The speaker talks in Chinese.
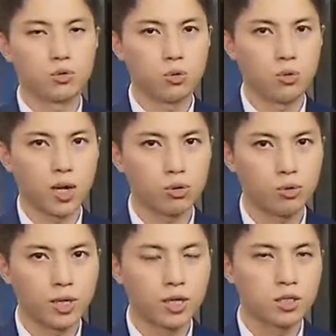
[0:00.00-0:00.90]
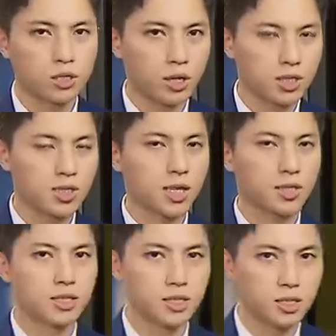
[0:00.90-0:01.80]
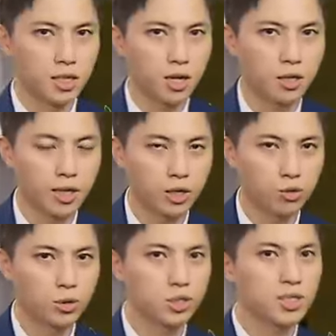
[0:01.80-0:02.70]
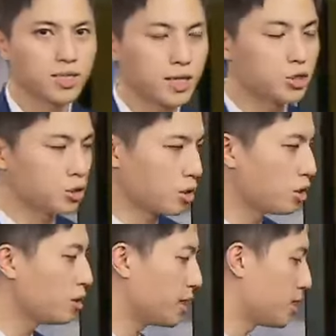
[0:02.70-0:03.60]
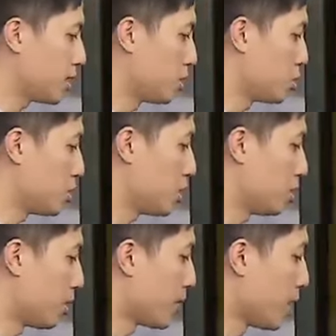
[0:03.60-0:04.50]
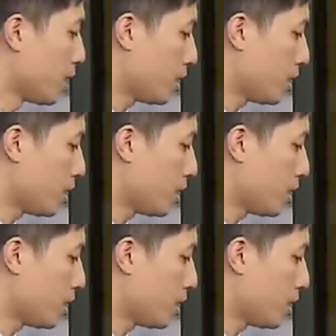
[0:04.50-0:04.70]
中华队上一次打进4强可以说是32年前的事情了。